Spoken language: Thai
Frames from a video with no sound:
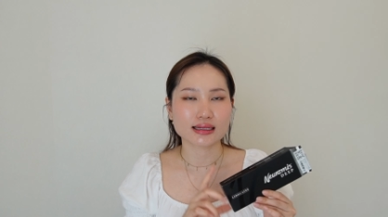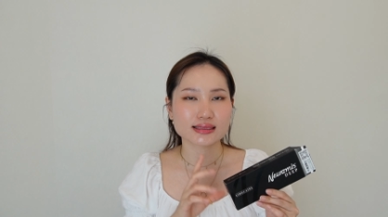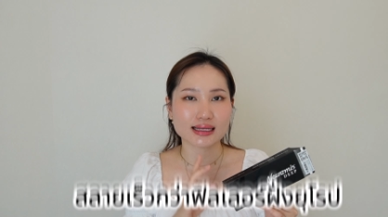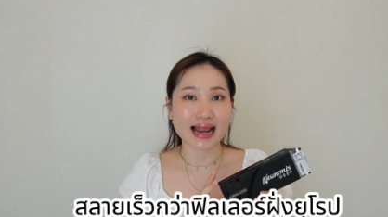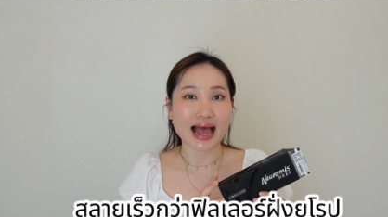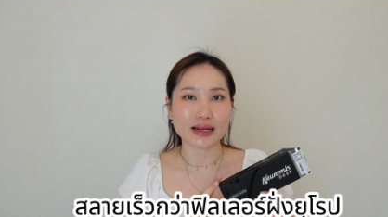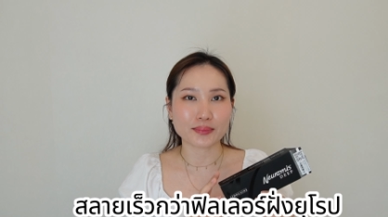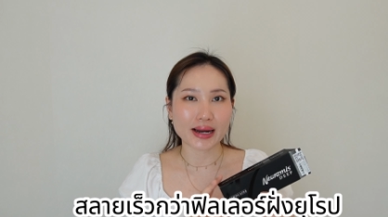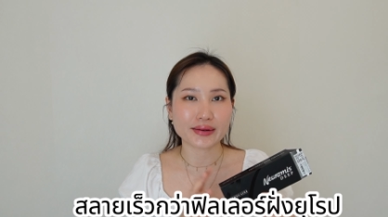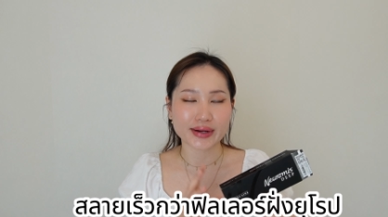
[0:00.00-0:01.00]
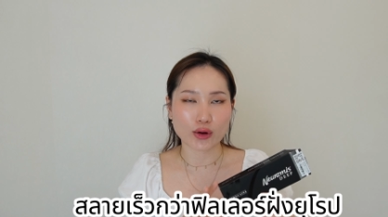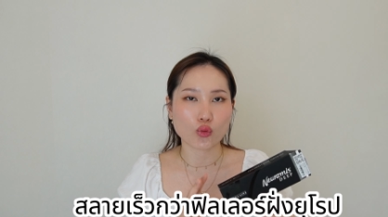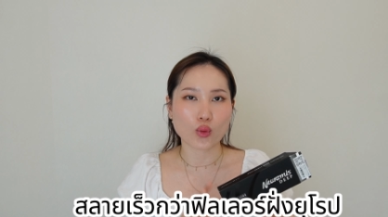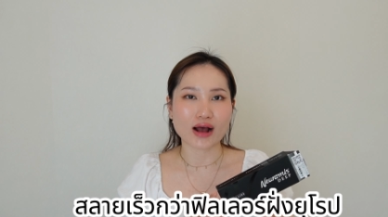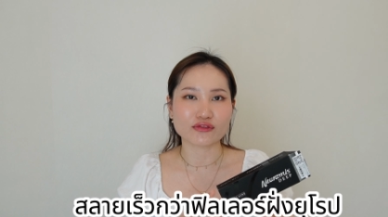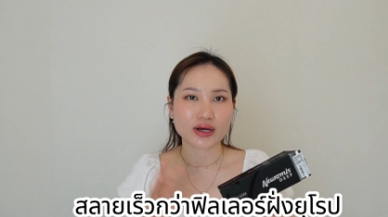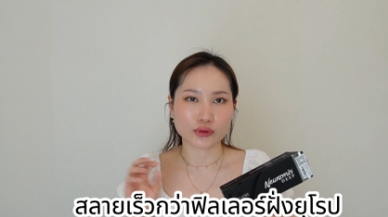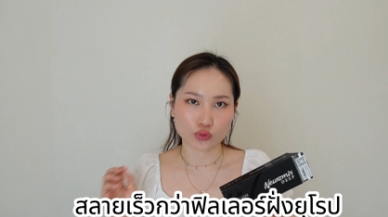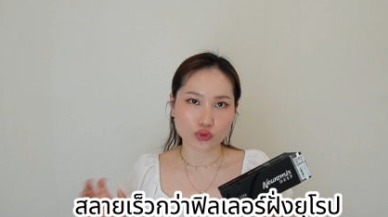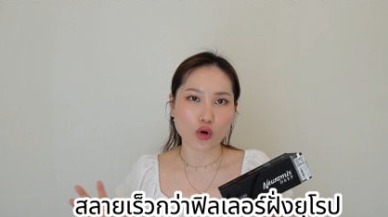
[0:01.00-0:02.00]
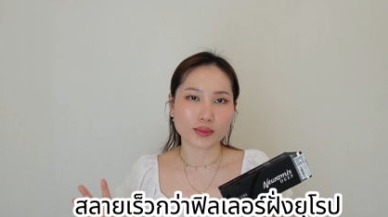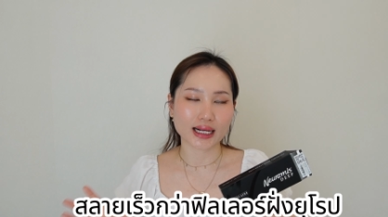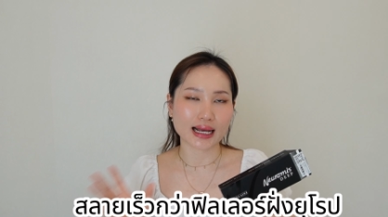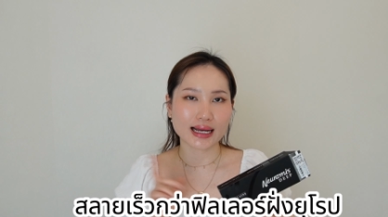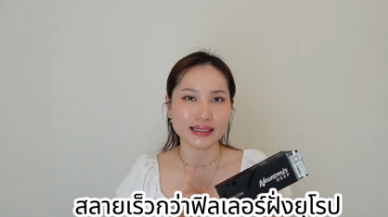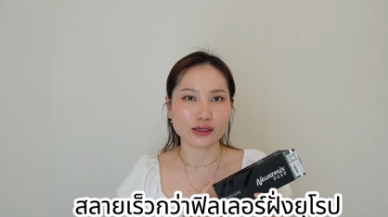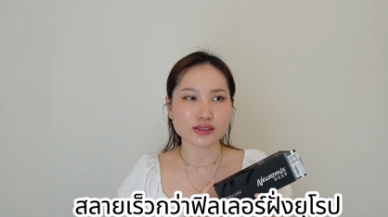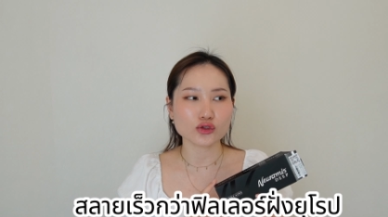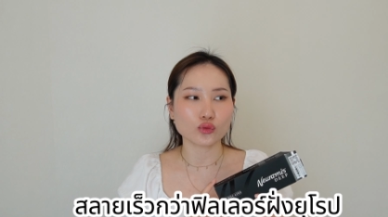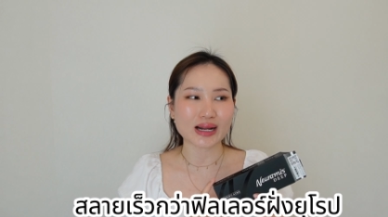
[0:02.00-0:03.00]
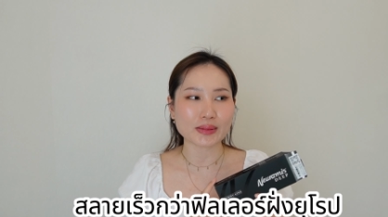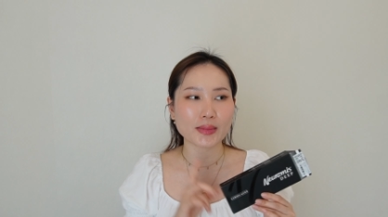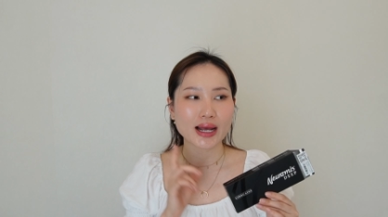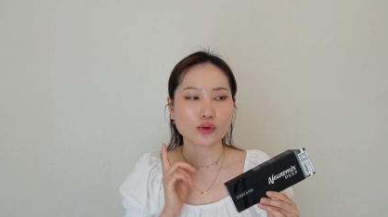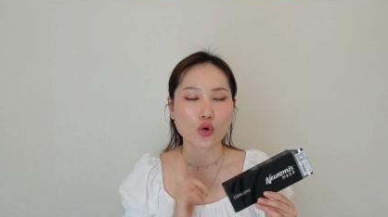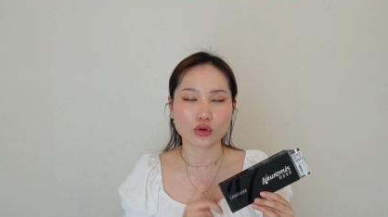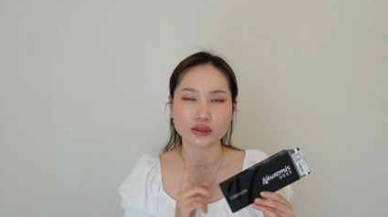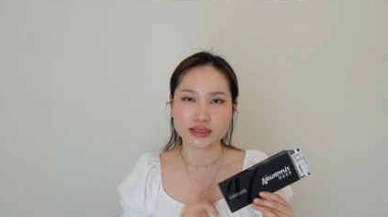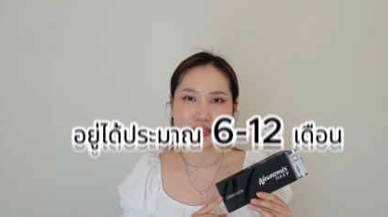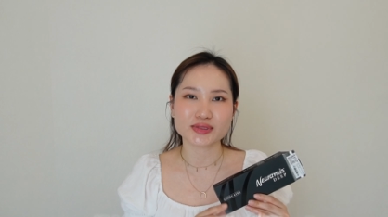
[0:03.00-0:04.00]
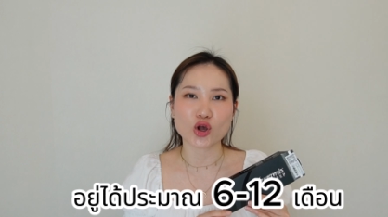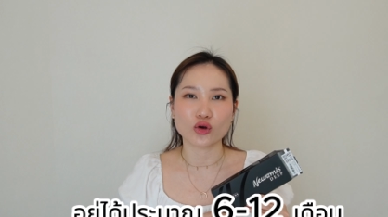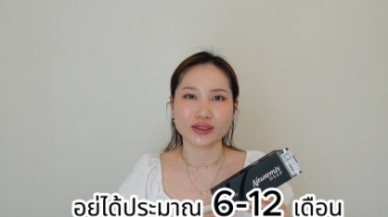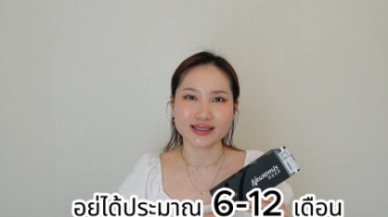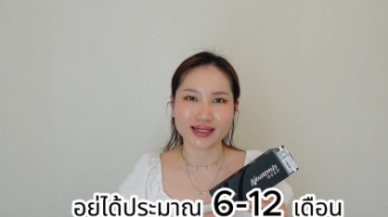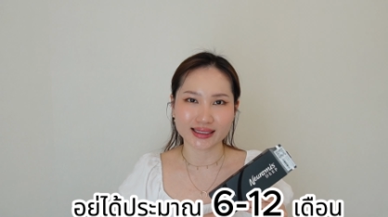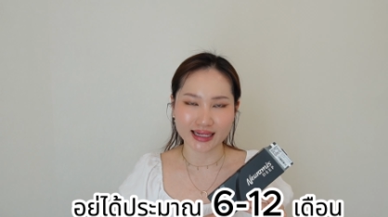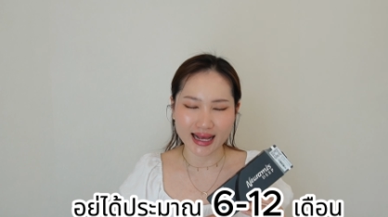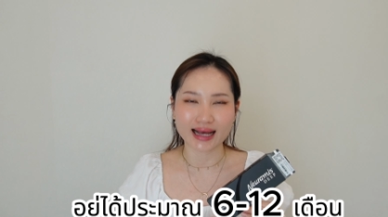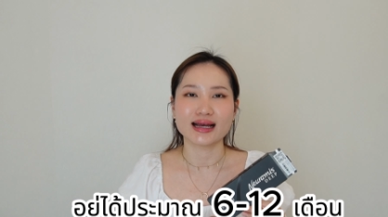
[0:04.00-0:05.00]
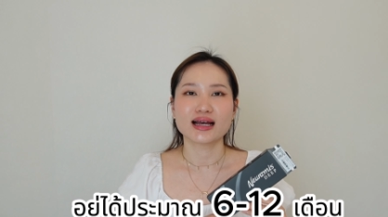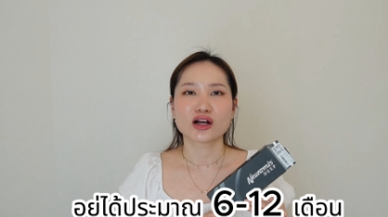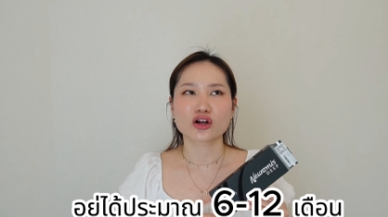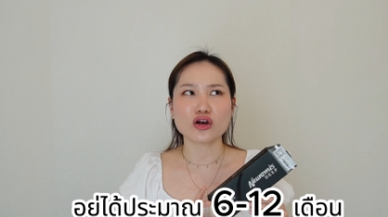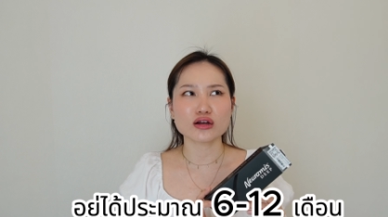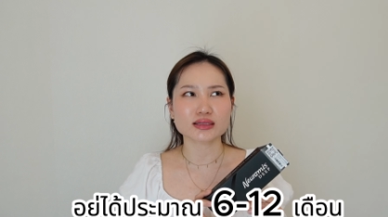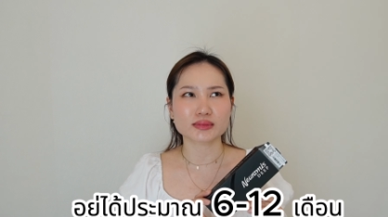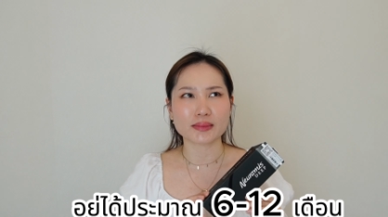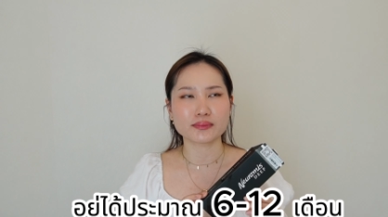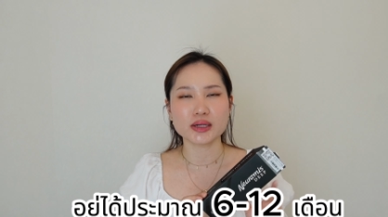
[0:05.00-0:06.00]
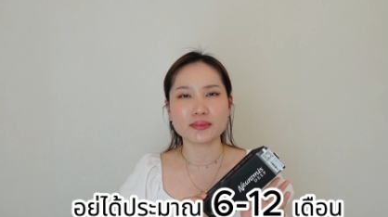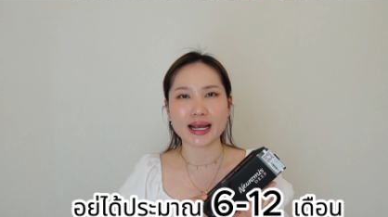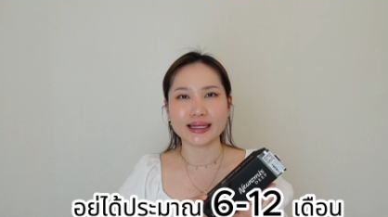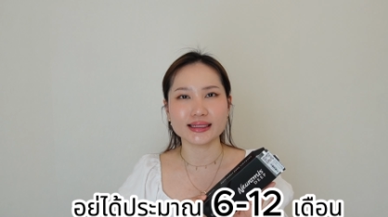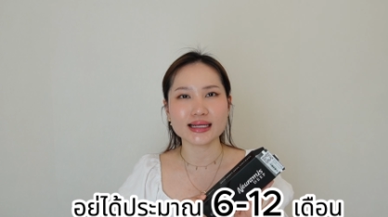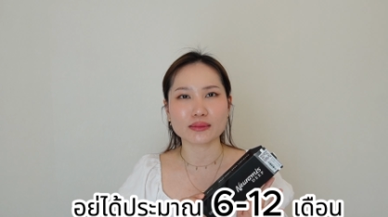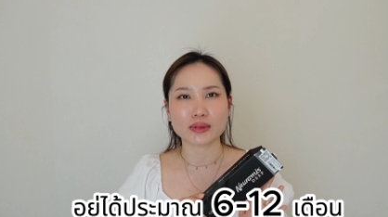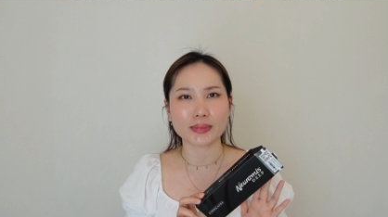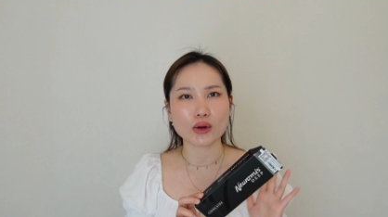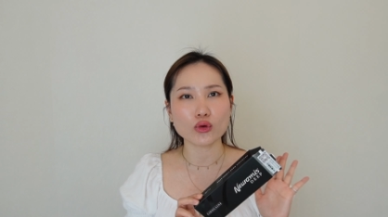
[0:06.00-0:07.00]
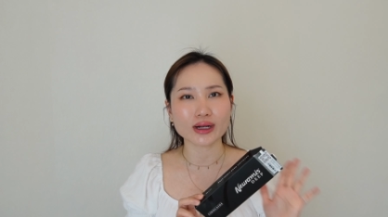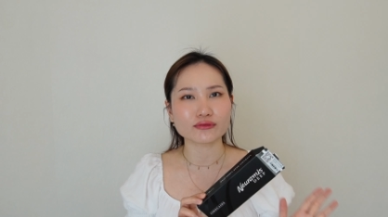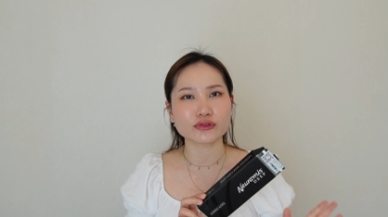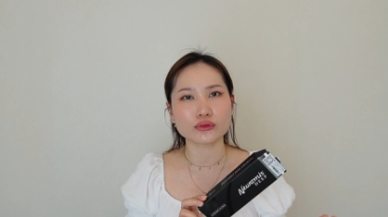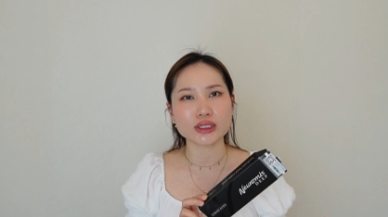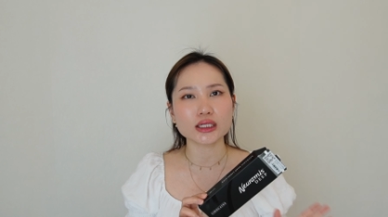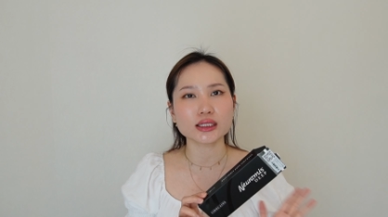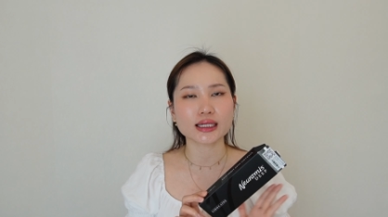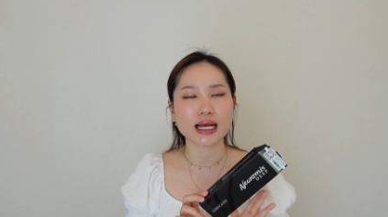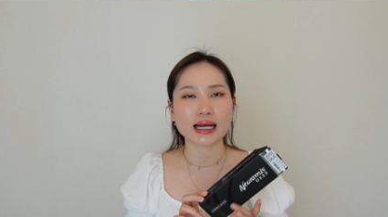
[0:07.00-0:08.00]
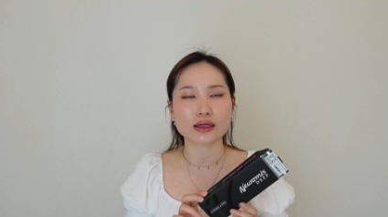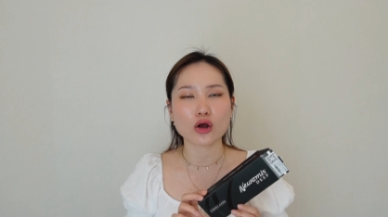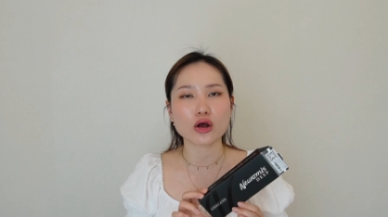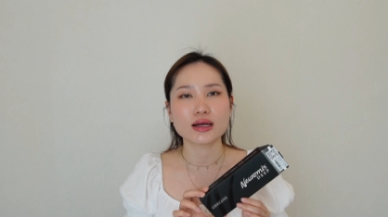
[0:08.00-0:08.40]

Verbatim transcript: สลายไปเร็วกว่าฝั่งยุโรปนะคะอันนี้ก็จะอยู่ได้ประมาณ หกถึงสิบสองเดือนค่ะก็สำหรับมือใหม่ที่อยากแบบเข้าวงการฟิลเลอร์นะคะก็